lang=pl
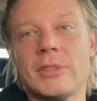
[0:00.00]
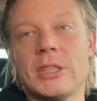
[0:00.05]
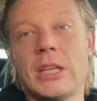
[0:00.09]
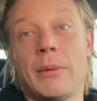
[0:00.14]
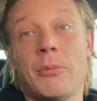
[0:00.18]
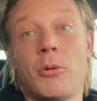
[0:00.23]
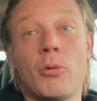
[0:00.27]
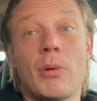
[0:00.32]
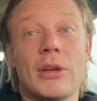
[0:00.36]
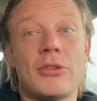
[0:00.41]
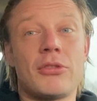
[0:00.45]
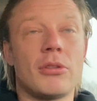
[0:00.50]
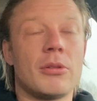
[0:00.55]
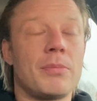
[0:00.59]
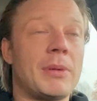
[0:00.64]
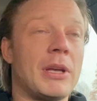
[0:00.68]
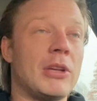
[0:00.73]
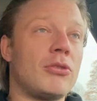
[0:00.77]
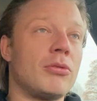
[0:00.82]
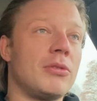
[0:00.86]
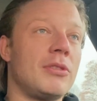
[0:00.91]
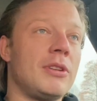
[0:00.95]
Nie mogła się od
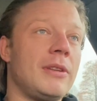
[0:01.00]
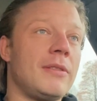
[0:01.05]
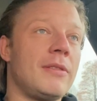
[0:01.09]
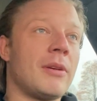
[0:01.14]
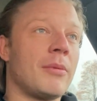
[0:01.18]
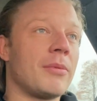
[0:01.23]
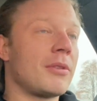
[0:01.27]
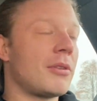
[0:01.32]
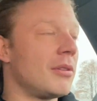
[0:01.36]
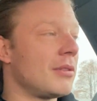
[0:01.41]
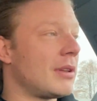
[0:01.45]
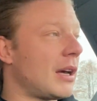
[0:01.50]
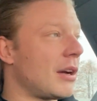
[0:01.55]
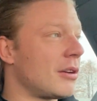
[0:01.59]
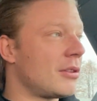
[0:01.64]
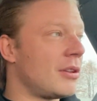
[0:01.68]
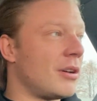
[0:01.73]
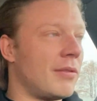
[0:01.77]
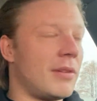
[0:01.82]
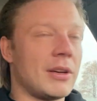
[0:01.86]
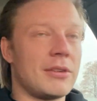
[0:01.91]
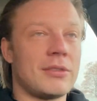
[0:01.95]
pięciu dni z nią
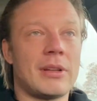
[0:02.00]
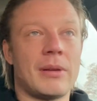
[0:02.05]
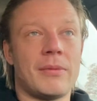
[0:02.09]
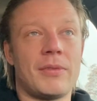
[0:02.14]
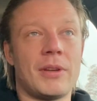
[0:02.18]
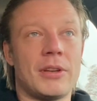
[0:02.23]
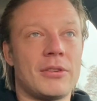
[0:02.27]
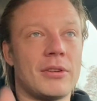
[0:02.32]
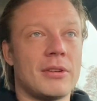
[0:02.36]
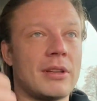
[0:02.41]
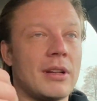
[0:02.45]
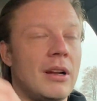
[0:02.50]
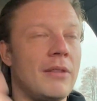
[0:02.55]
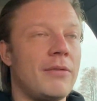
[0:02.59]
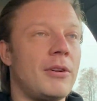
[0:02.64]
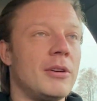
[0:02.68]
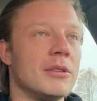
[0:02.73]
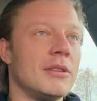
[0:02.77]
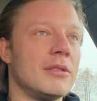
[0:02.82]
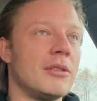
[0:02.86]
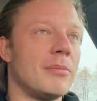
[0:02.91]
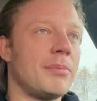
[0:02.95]
skontaktować. Tam wiecie,
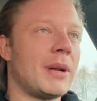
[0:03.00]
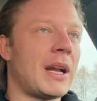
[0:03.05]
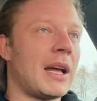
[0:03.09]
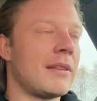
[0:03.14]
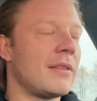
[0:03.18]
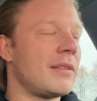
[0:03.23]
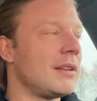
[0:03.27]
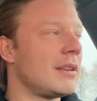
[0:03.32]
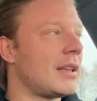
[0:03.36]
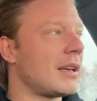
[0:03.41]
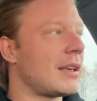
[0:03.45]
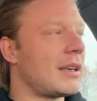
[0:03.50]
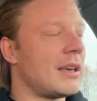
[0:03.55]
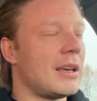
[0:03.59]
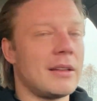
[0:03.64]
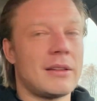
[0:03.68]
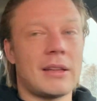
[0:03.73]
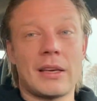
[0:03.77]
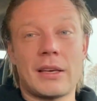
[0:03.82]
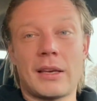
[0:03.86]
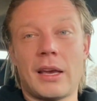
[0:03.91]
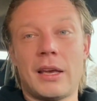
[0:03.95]
telefony do pracy i
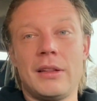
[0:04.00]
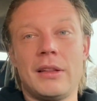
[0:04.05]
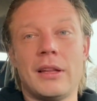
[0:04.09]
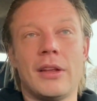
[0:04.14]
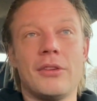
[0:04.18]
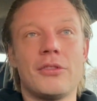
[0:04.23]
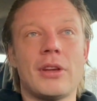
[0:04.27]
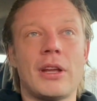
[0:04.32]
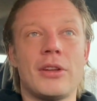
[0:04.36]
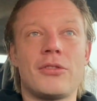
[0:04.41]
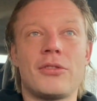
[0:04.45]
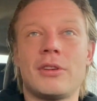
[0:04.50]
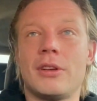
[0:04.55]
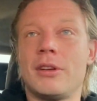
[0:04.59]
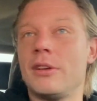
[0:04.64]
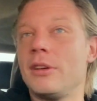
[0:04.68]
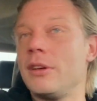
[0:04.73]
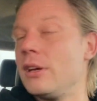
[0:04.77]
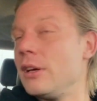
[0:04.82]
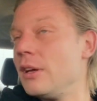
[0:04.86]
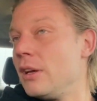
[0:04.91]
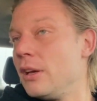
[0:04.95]
takie, takie inne
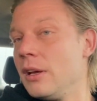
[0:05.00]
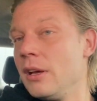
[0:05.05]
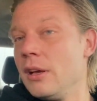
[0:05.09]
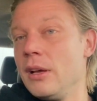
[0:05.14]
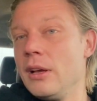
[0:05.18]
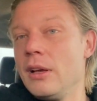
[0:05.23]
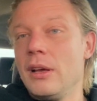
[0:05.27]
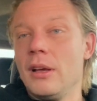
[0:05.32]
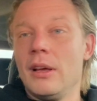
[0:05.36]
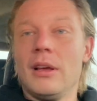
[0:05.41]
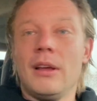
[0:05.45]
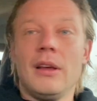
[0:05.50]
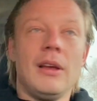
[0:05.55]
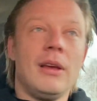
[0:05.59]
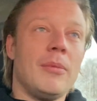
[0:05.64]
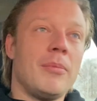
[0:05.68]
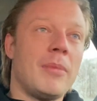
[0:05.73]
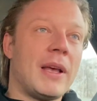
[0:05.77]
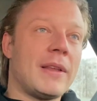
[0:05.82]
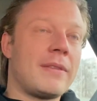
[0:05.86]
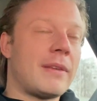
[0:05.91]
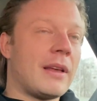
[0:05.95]
rzeczy
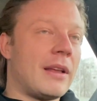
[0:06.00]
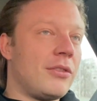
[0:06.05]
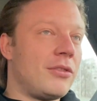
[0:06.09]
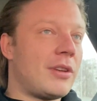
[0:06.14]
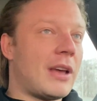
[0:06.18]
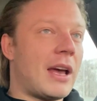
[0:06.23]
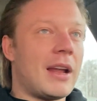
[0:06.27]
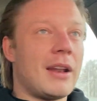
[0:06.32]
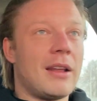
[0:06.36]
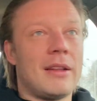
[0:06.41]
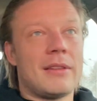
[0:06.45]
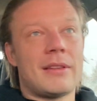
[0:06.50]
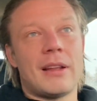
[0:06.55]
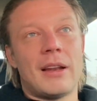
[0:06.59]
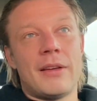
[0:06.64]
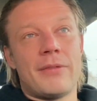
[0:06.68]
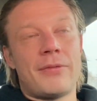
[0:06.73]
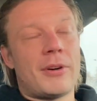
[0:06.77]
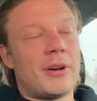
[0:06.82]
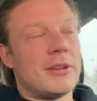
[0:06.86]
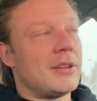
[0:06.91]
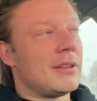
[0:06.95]
messengery,
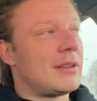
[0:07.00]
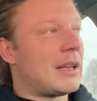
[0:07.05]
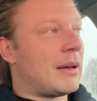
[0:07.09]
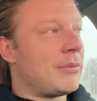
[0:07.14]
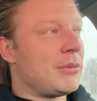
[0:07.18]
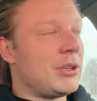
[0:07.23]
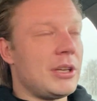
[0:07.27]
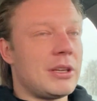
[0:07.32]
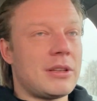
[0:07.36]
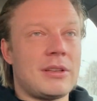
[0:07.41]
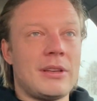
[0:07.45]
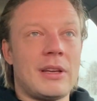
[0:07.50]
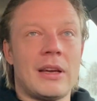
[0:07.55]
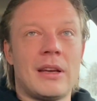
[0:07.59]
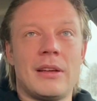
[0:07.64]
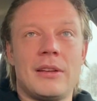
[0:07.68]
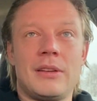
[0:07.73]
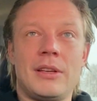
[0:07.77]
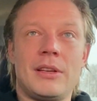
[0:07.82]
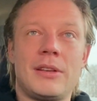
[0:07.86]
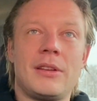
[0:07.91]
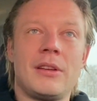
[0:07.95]
telefony tam nikt
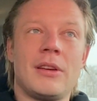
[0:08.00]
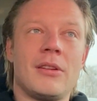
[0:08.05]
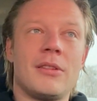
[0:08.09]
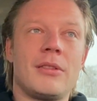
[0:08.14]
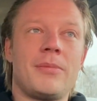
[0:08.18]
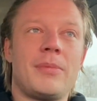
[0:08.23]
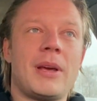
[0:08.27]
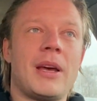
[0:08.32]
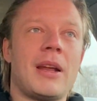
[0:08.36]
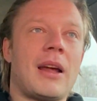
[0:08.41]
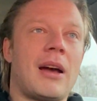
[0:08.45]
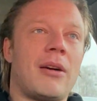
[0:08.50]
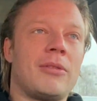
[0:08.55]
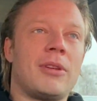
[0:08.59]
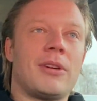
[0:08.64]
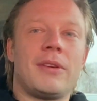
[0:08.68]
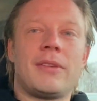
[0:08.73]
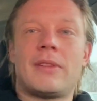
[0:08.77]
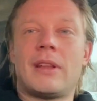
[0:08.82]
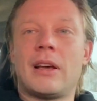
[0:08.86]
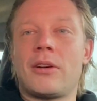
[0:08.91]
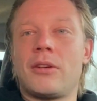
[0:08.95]
nie, nikt nie odbierał,
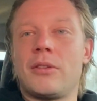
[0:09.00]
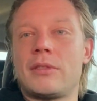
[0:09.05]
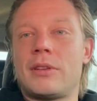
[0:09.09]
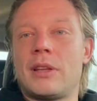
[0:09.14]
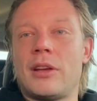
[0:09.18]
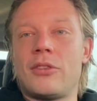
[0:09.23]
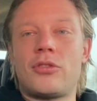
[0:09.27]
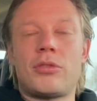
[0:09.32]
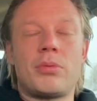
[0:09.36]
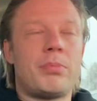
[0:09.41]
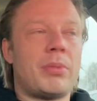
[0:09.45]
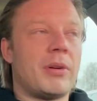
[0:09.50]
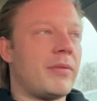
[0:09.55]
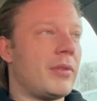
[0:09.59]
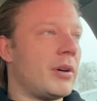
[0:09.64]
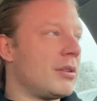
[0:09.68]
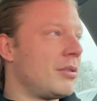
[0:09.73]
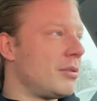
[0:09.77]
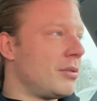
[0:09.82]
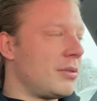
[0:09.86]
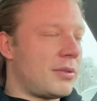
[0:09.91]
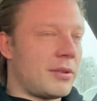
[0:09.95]
no i z tego też
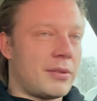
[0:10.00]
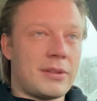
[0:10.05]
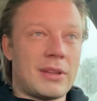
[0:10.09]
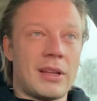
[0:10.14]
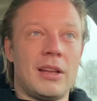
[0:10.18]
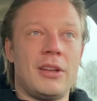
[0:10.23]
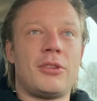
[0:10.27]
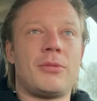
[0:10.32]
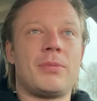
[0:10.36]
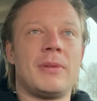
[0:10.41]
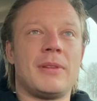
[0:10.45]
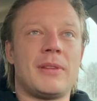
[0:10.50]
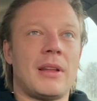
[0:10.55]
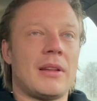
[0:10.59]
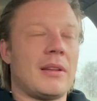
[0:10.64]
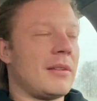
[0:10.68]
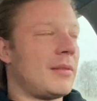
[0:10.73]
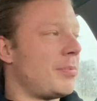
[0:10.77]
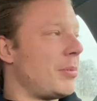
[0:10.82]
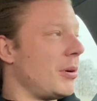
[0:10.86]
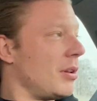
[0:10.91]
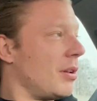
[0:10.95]
powodu zostaliśmy
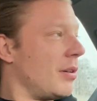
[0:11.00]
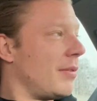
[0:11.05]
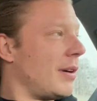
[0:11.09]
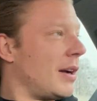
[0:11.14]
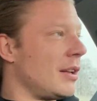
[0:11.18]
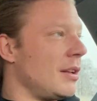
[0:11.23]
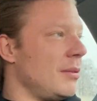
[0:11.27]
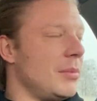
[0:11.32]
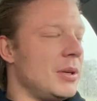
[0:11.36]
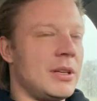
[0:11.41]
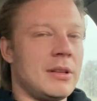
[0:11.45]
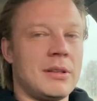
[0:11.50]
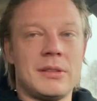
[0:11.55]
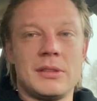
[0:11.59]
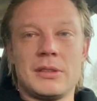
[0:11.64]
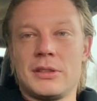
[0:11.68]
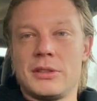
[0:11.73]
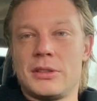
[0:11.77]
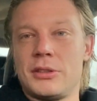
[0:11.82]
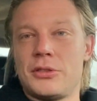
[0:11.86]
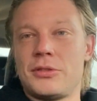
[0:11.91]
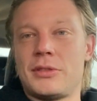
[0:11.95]
zadysponowani my,
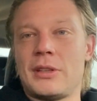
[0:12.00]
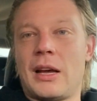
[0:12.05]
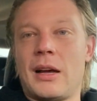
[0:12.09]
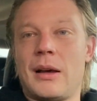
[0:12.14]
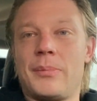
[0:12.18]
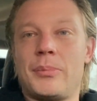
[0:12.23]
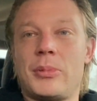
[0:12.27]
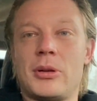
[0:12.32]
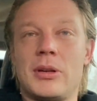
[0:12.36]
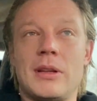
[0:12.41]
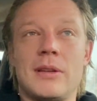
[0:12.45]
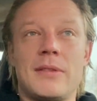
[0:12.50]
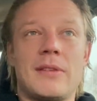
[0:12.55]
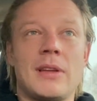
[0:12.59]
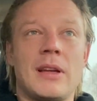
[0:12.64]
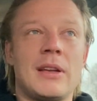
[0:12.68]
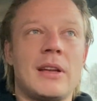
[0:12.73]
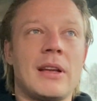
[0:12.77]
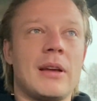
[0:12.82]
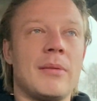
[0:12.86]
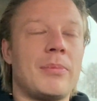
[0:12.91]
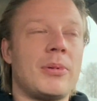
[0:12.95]
gdyż na
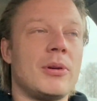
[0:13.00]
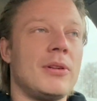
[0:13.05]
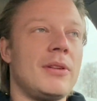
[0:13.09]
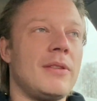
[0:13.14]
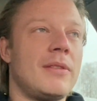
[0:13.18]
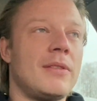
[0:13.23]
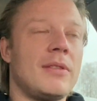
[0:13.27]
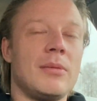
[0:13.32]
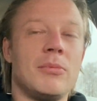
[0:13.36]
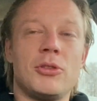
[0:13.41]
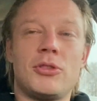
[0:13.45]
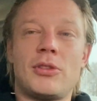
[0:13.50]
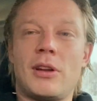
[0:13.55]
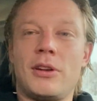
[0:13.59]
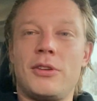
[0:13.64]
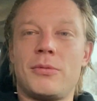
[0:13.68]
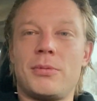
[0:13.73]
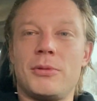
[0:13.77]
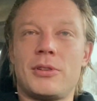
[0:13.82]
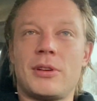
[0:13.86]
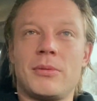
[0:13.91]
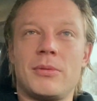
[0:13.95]
polecenie policji
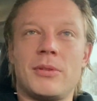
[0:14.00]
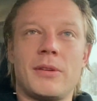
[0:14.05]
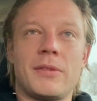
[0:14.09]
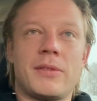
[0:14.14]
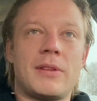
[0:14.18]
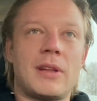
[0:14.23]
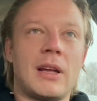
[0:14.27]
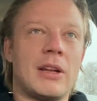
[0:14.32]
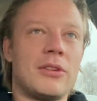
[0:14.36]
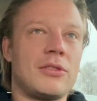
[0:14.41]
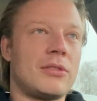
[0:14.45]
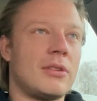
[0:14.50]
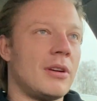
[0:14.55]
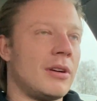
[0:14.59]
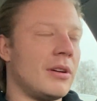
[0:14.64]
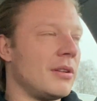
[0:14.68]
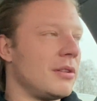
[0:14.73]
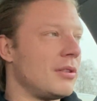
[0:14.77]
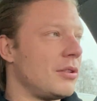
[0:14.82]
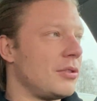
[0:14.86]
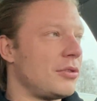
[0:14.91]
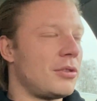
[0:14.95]
musieliśmy się dostać
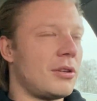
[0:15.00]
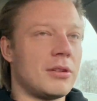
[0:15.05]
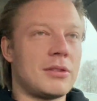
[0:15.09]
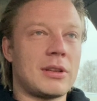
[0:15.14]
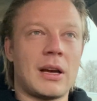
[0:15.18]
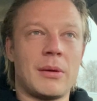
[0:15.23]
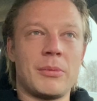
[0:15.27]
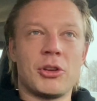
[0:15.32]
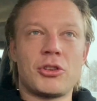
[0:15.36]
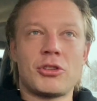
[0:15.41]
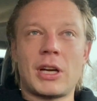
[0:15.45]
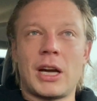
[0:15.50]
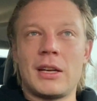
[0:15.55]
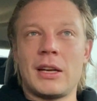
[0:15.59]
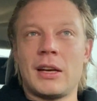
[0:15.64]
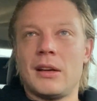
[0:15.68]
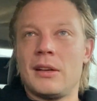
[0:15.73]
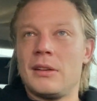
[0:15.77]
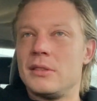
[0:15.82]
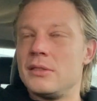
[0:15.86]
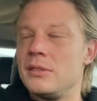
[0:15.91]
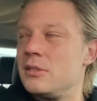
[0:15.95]
do, do środka
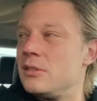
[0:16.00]
mieszkania.